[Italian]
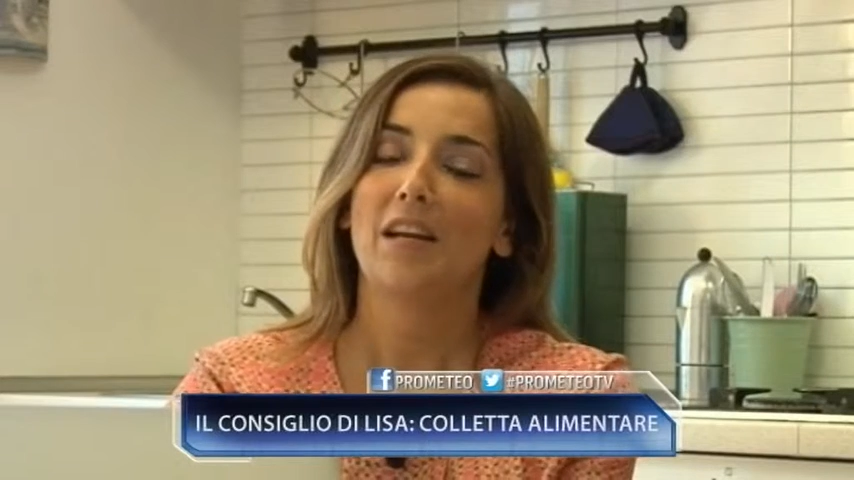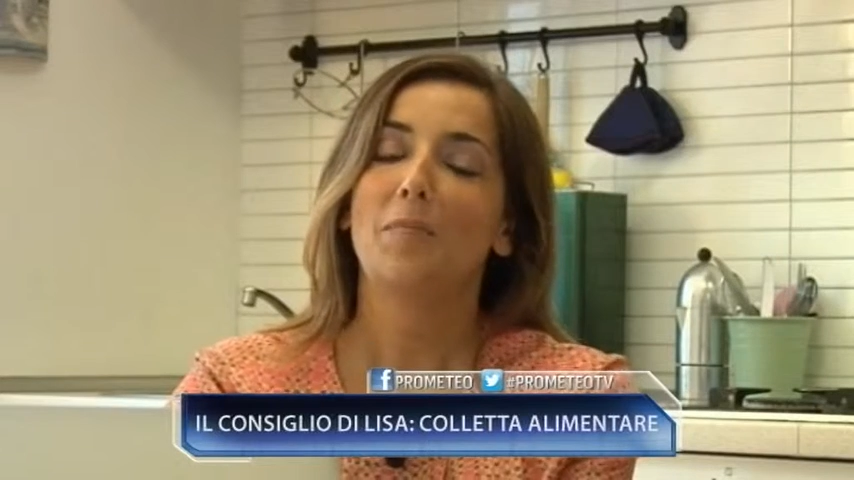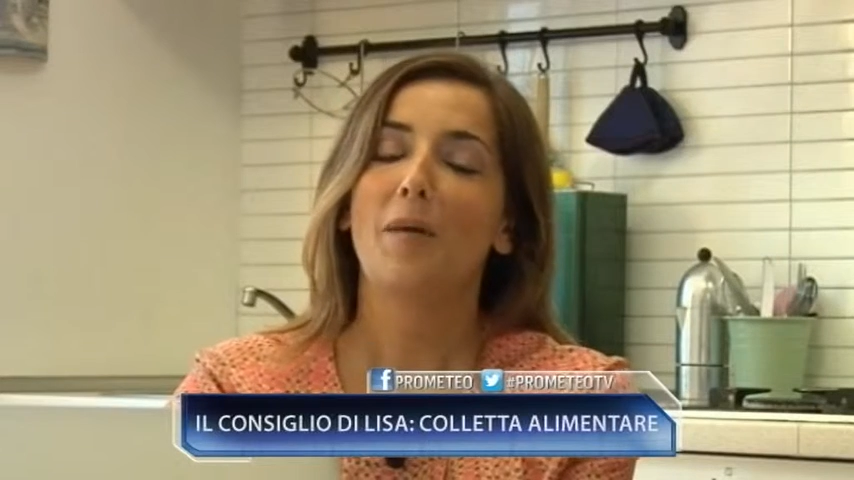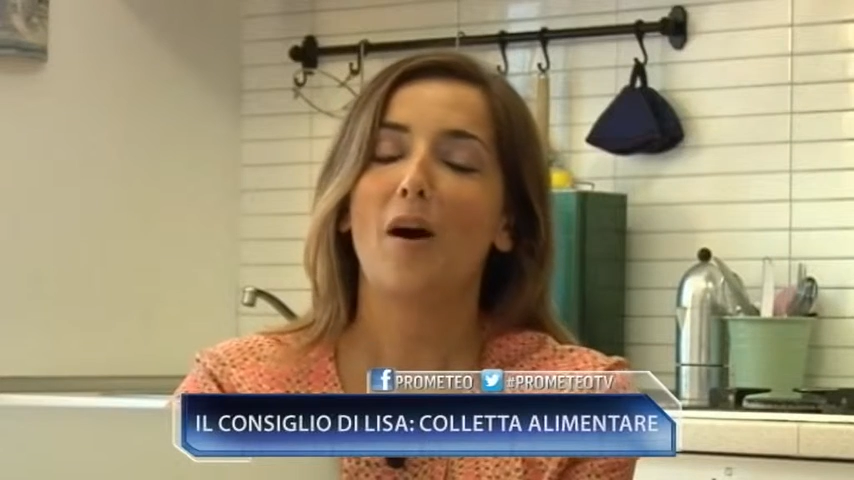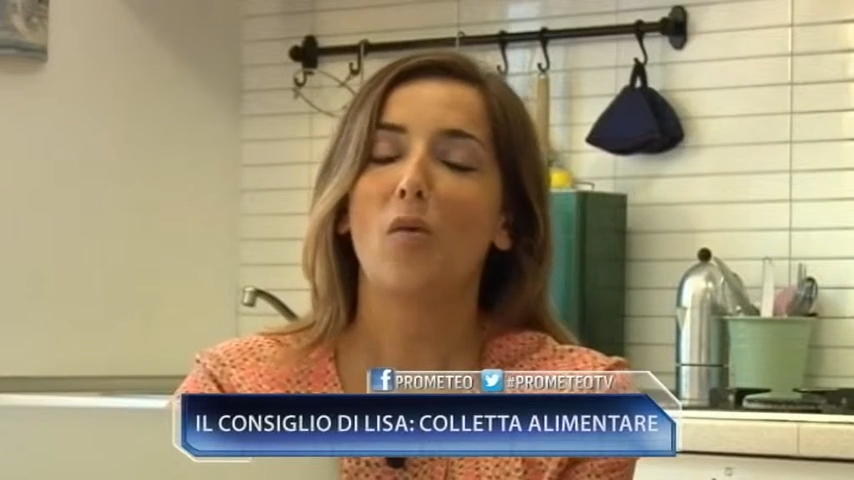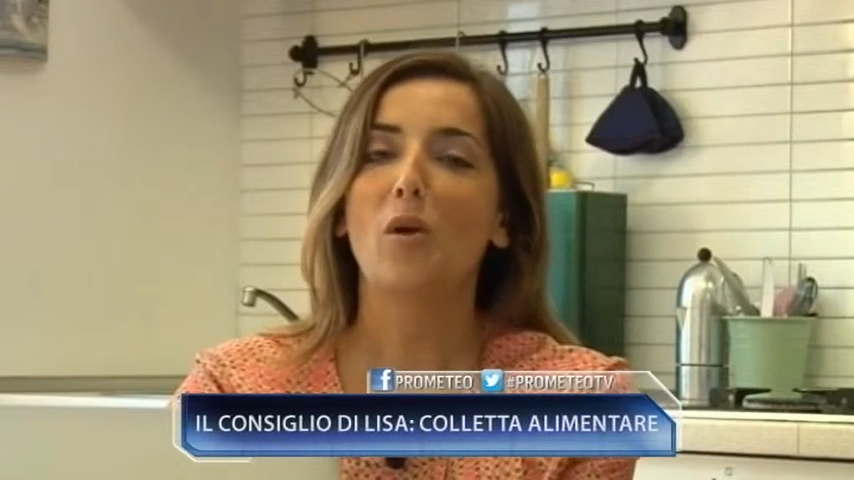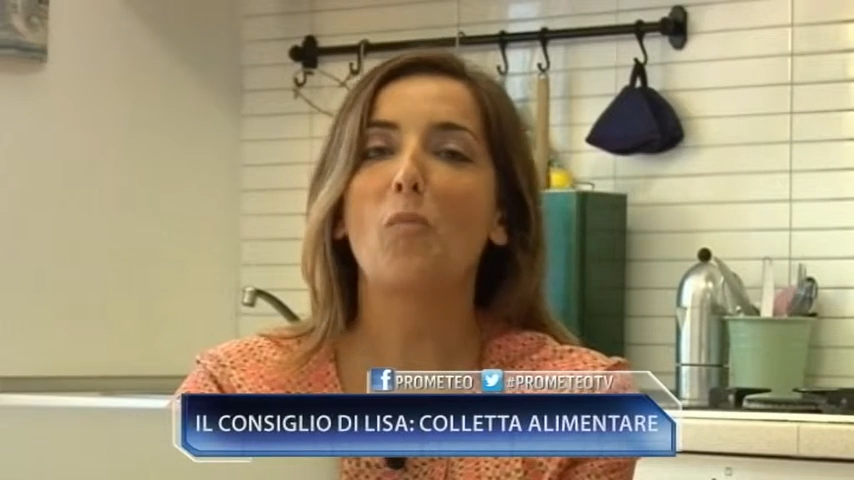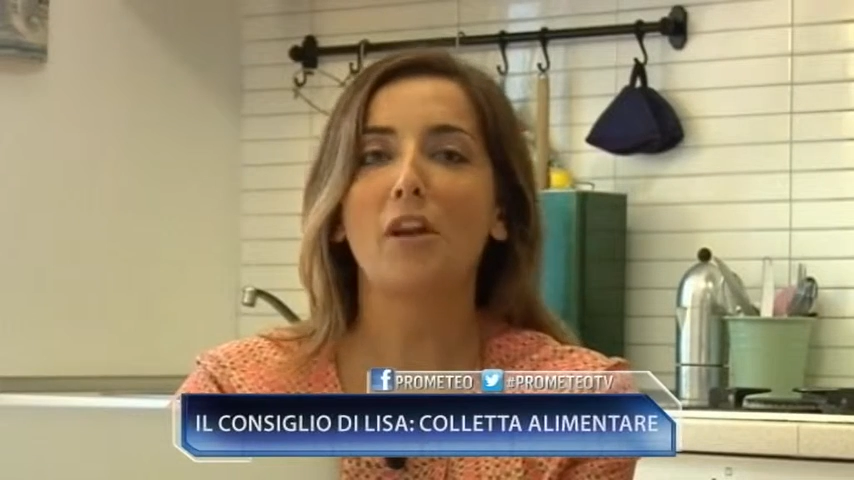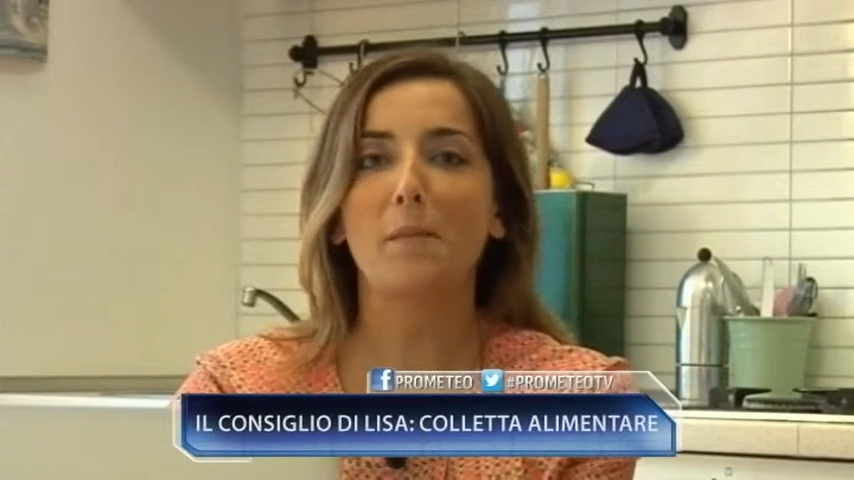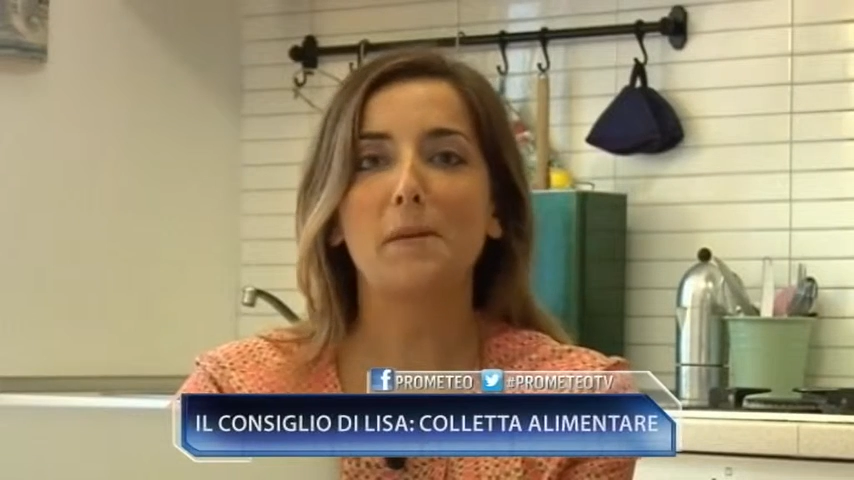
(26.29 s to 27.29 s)
ma una
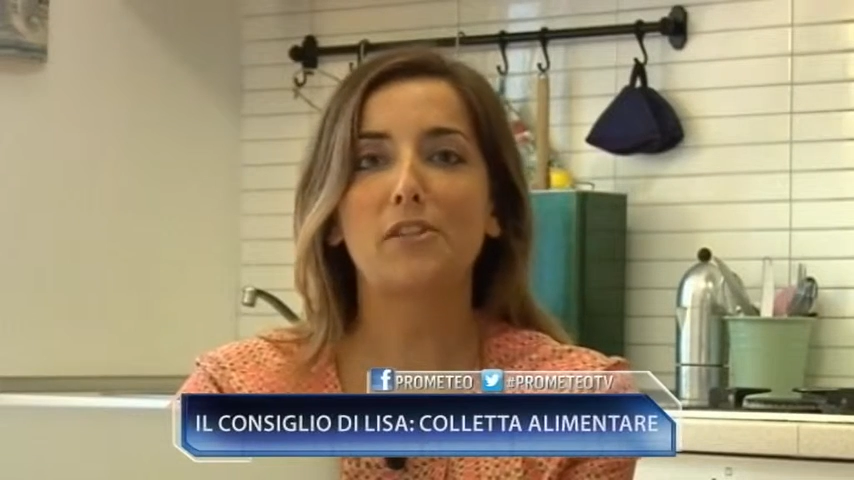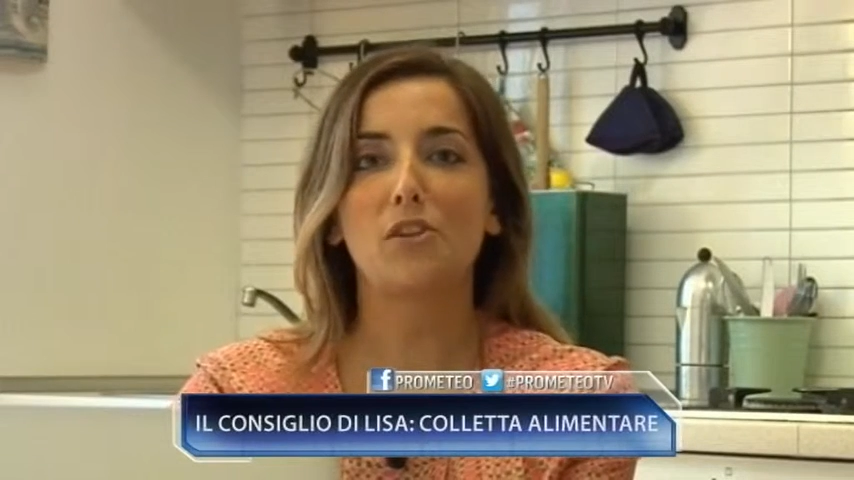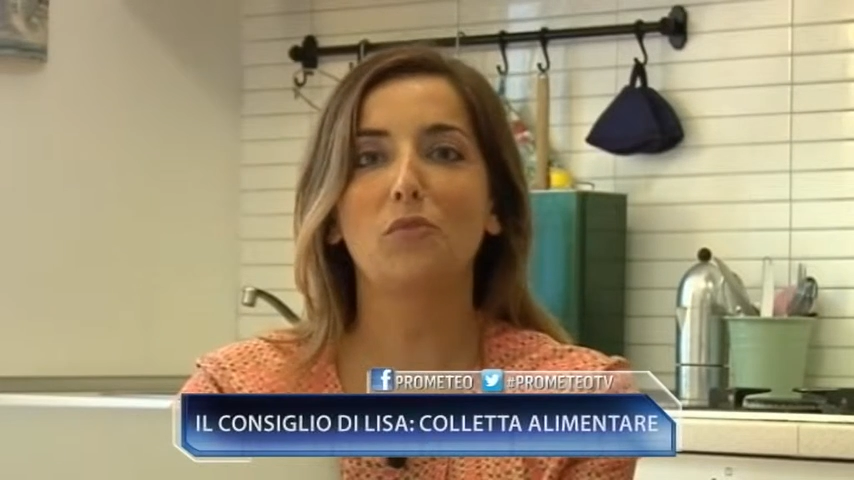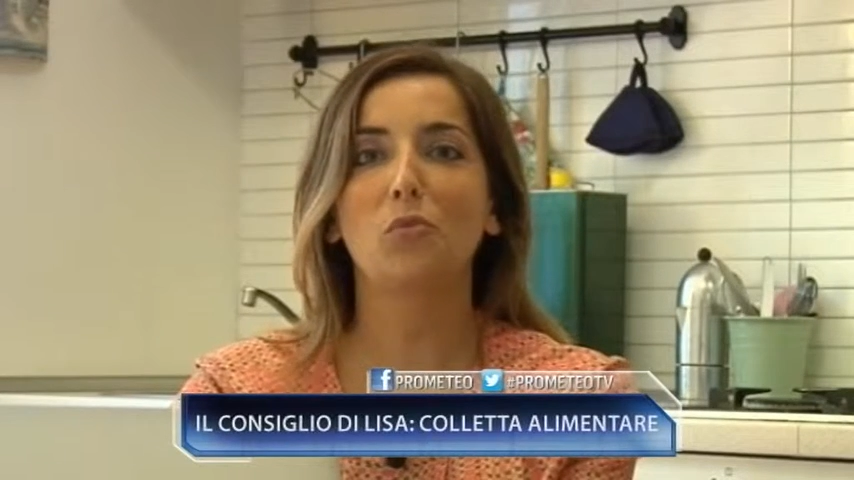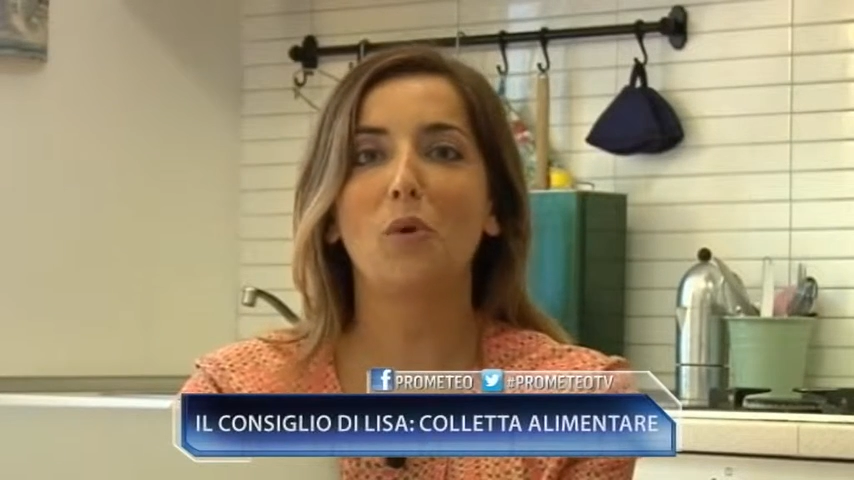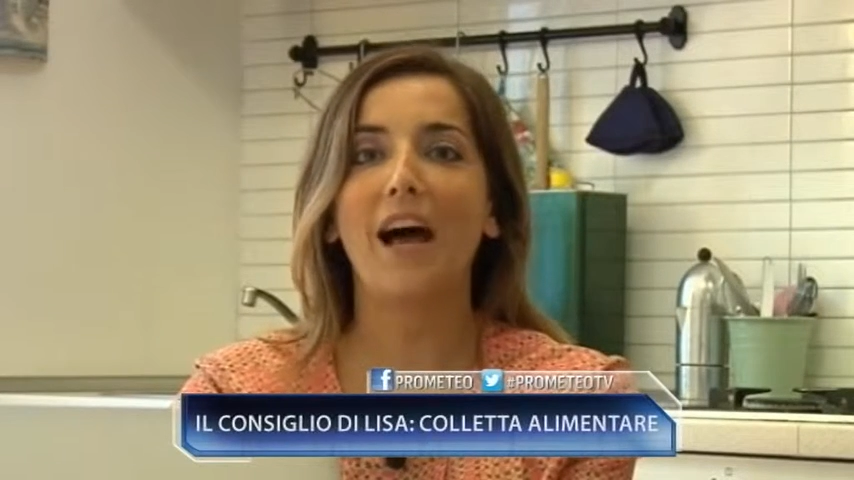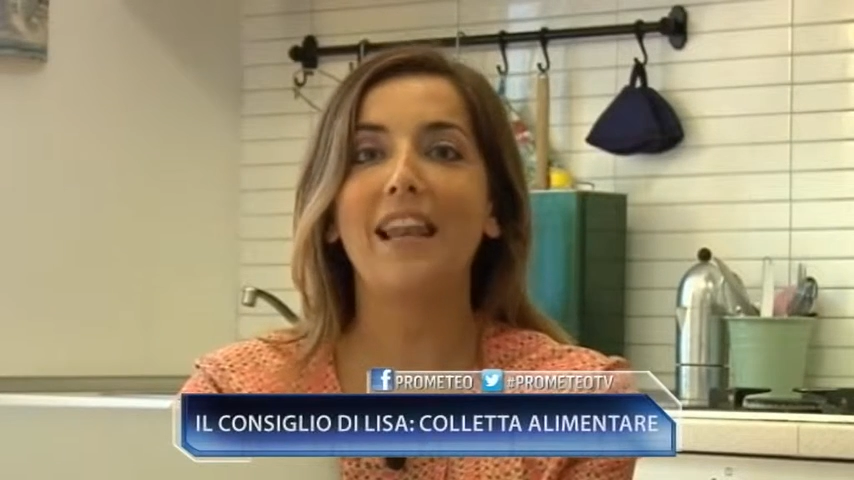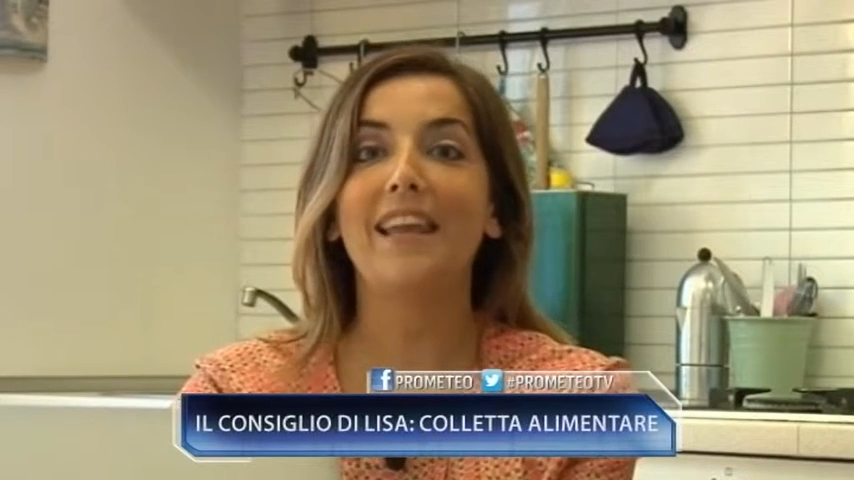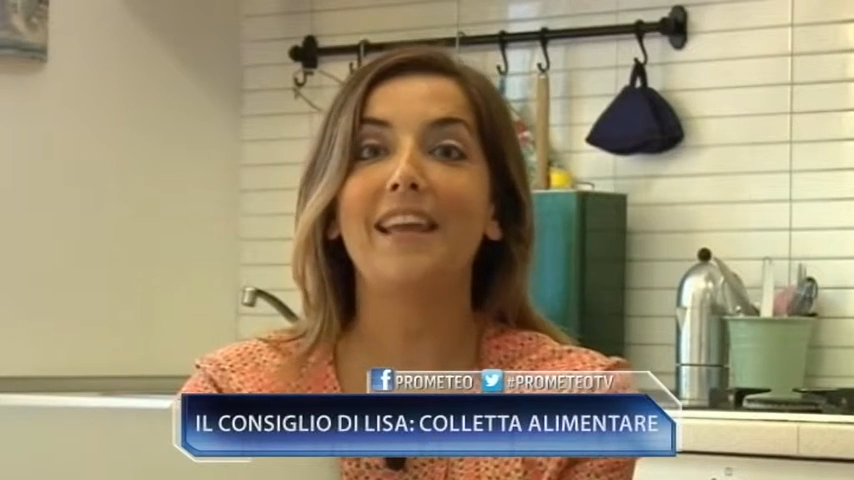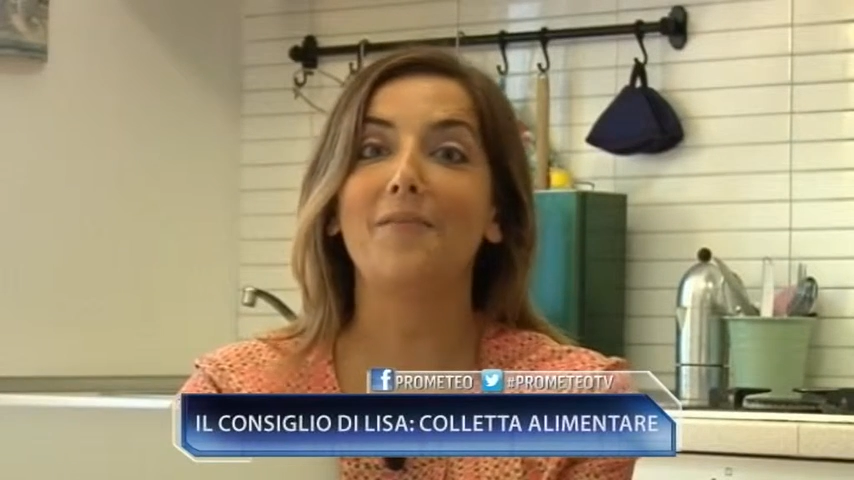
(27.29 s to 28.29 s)
buona
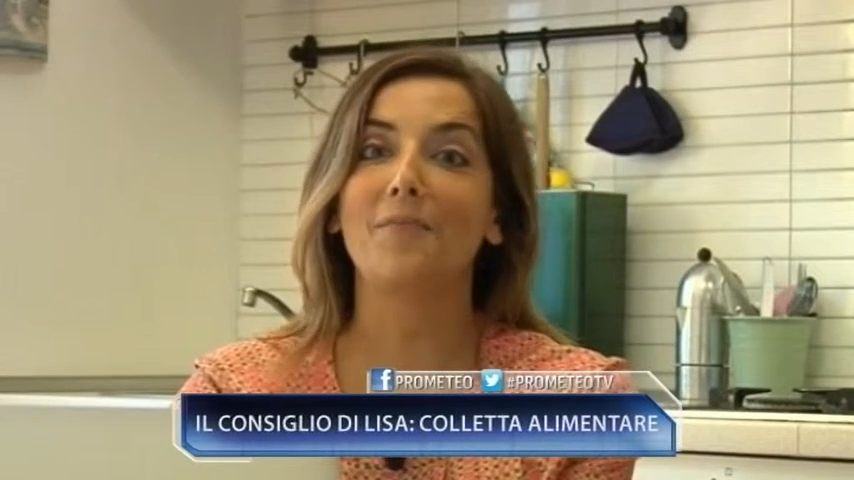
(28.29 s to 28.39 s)
percentuale mm,